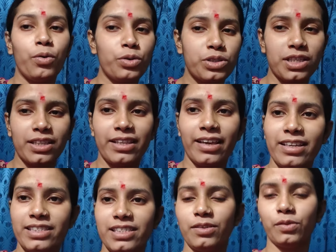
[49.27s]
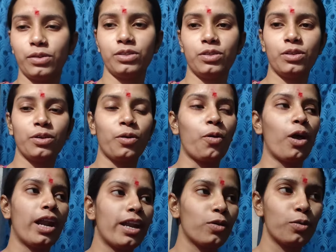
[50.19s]
অনুষ্ঠান দেখেছি ওর জন্য
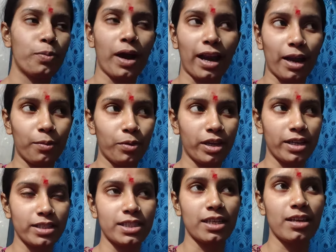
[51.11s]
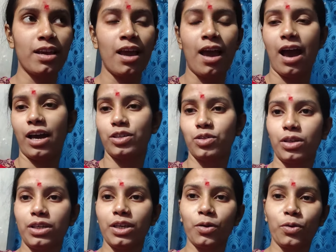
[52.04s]
গলাটা খুব খারাপ হয়ে গেছে আর
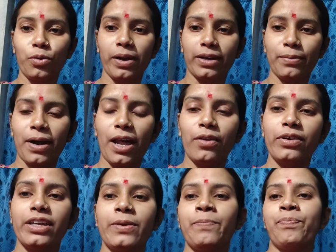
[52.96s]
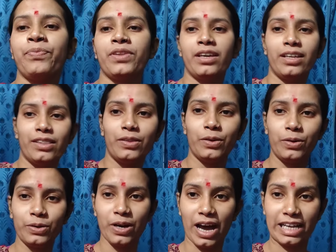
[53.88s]
শরীরটাও খুব একটা ভালো নেই তো
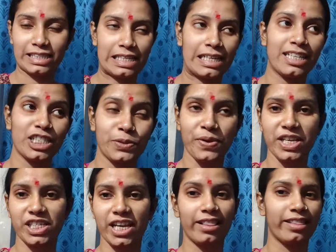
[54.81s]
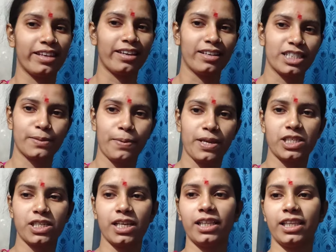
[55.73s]
আজকে একটা স্পেশাল দিন
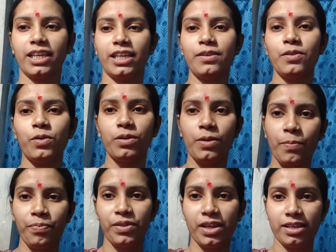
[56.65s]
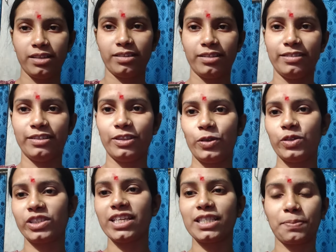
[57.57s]
স্পেশাল দিন তো
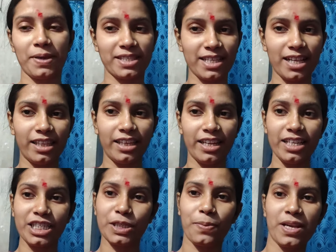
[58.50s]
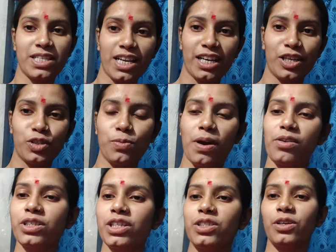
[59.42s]
সেই স্পেশাল দিনে স্পেশাল কিছু
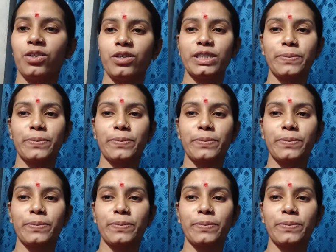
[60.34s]
মানুষের জন্য